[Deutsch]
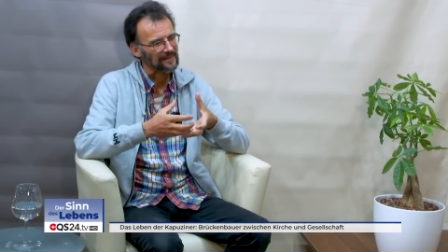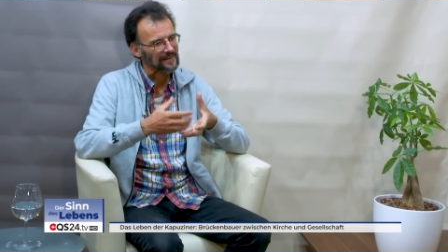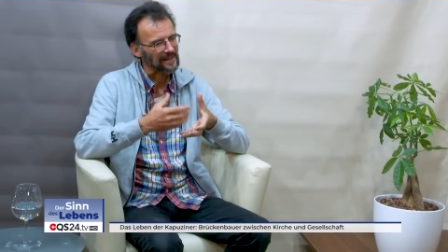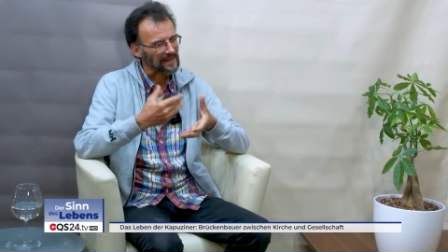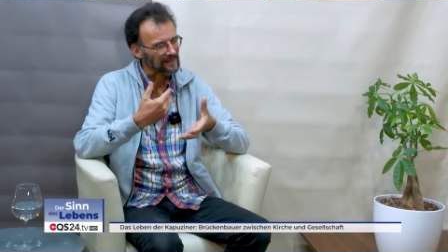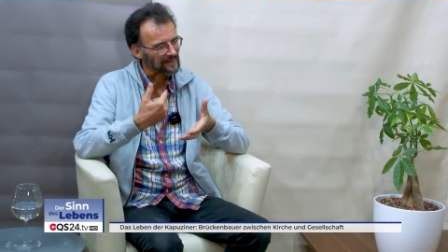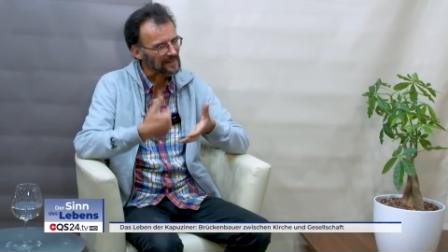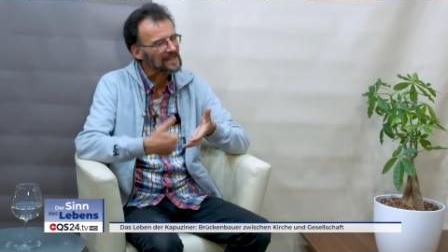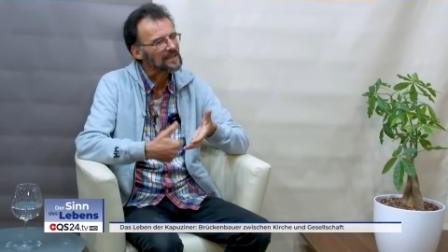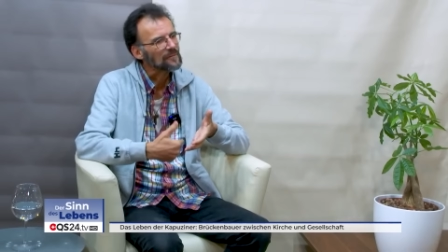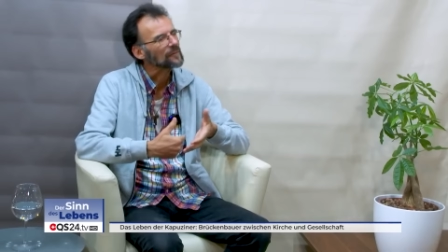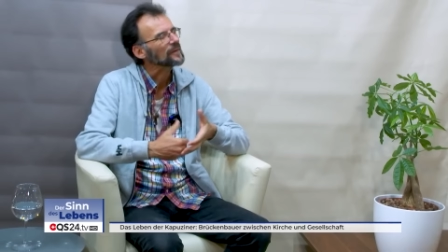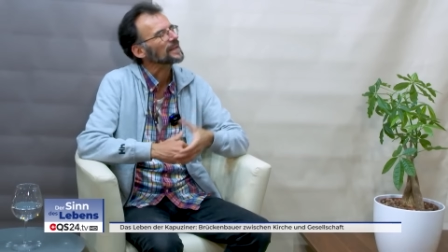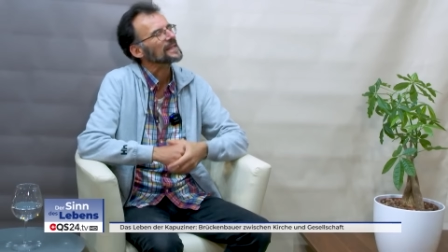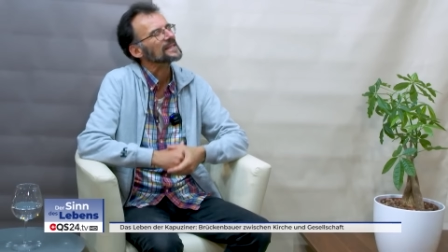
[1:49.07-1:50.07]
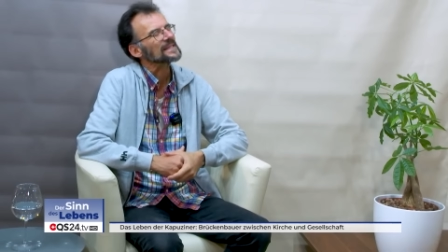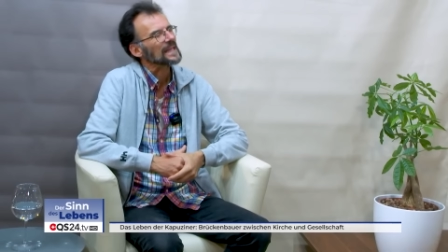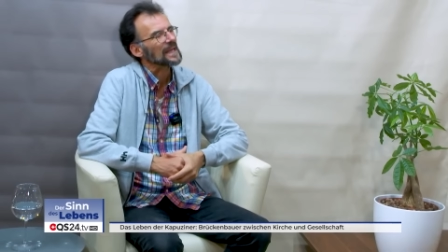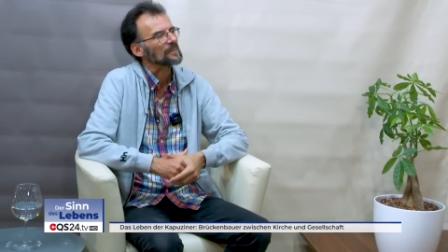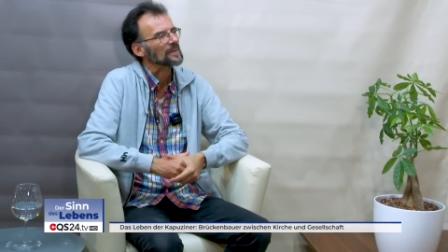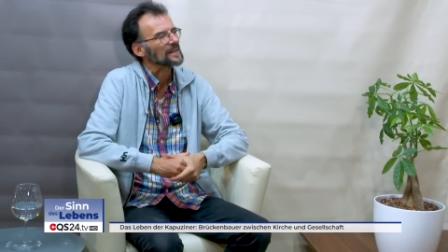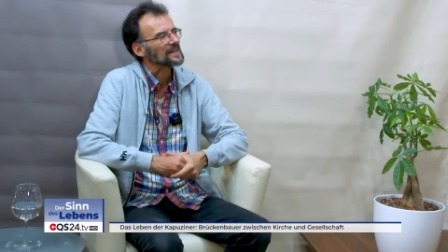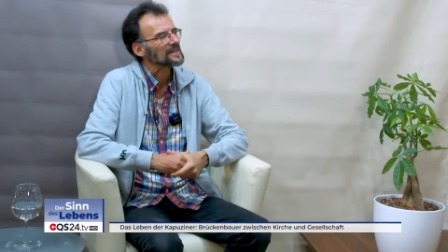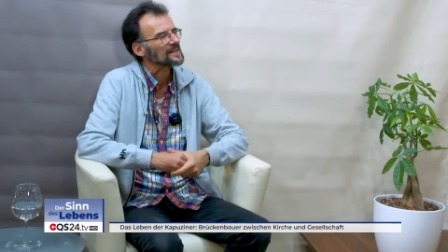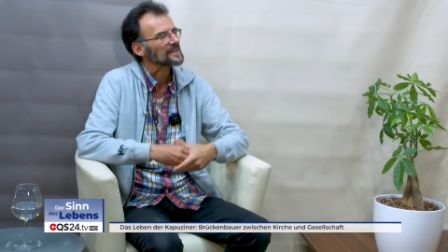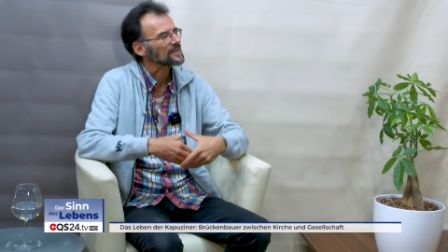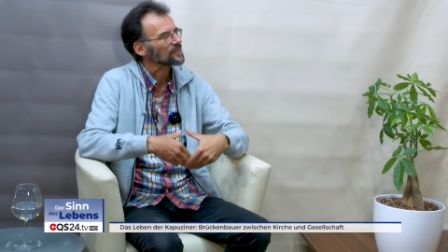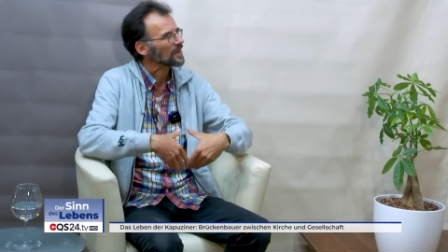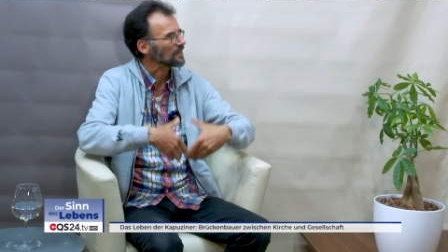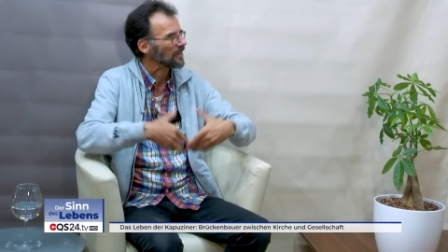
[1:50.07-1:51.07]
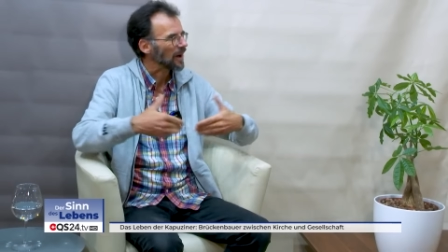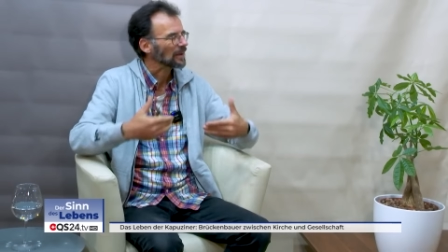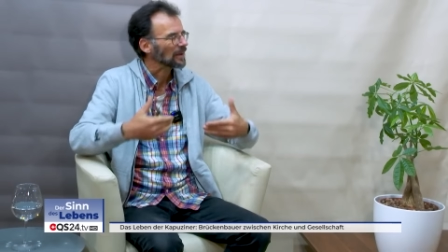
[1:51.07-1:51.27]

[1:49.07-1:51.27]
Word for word: die Tiefe des Lebens so im